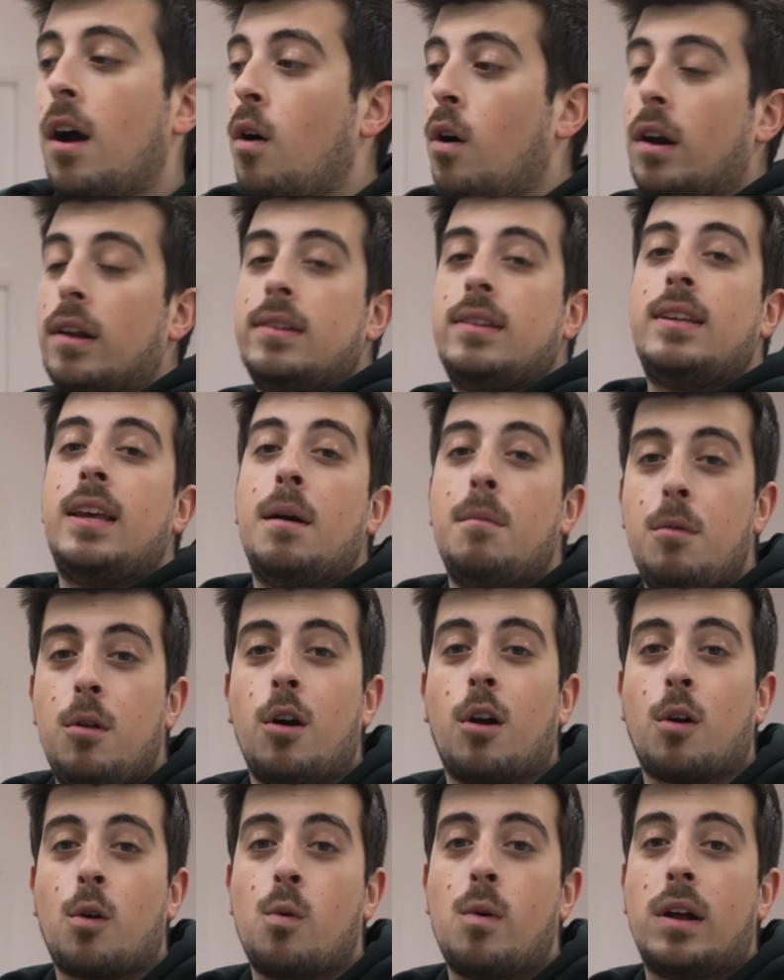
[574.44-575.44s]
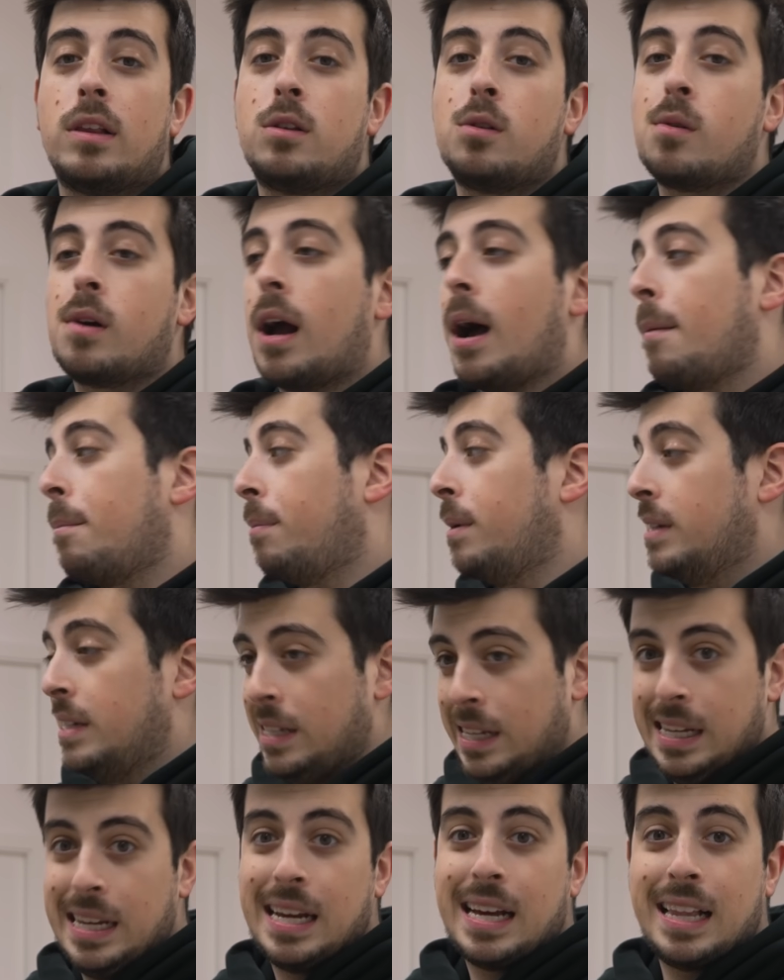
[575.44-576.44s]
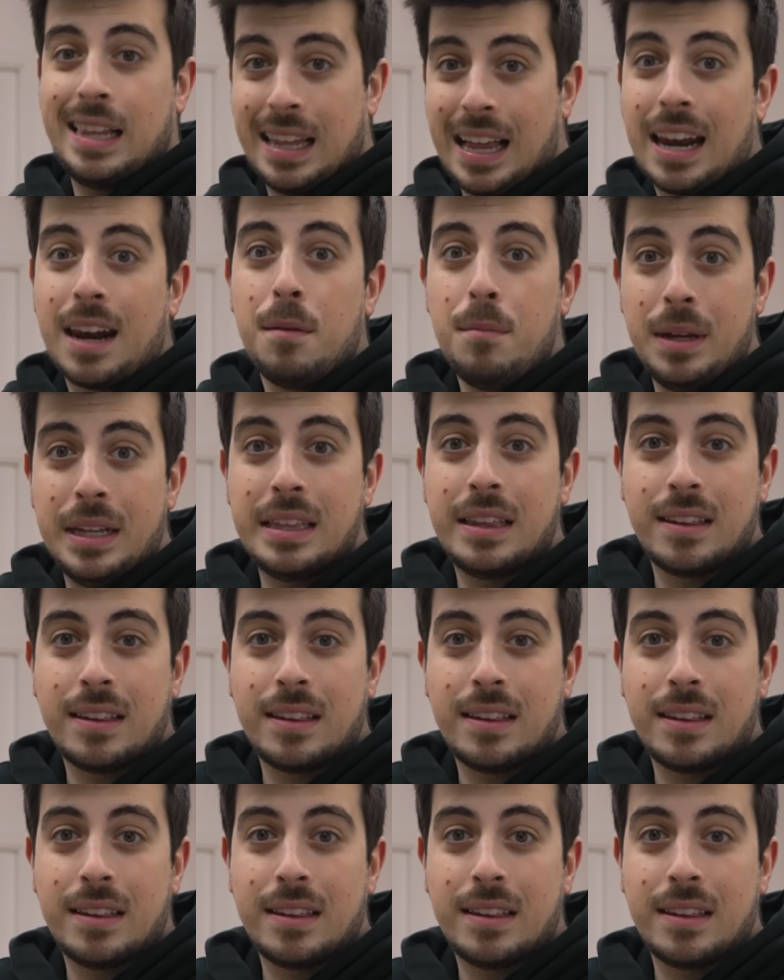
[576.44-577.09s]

Agora, se é melhor 4K, claramente.